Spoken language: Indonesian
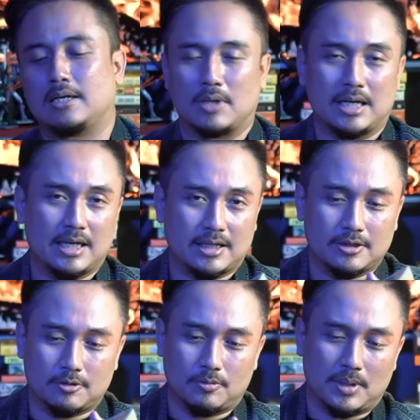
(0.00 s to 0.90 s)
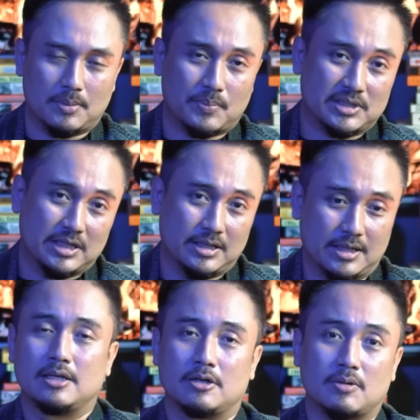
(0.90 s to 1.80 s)
kurangi lagi tuh berapa persennya.
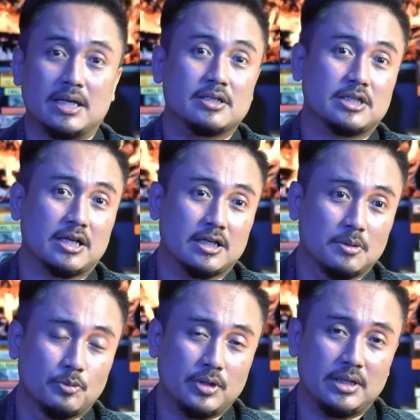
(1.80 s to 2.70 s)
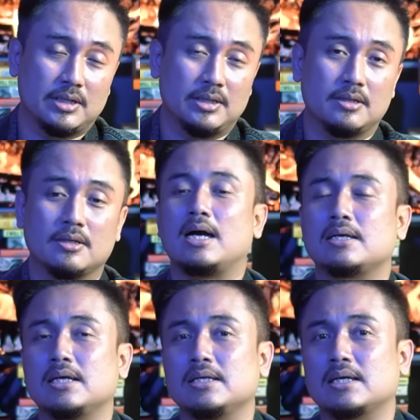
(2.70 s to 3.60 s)
Dari orang yang cari ilmu ini,
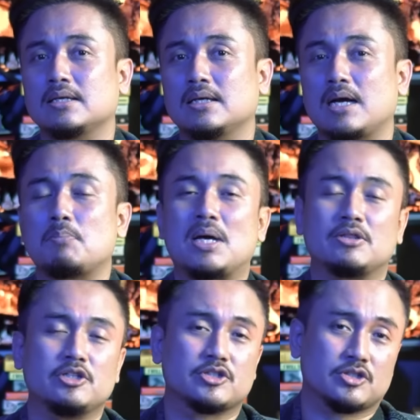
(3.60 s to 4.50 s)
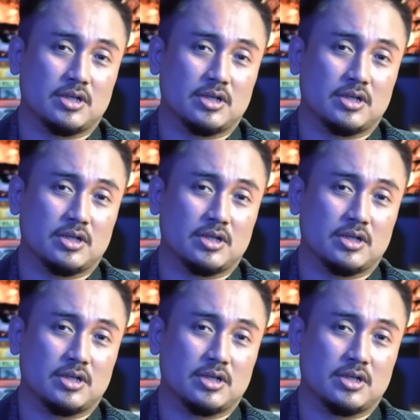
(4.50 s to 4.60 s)
ada yang apatis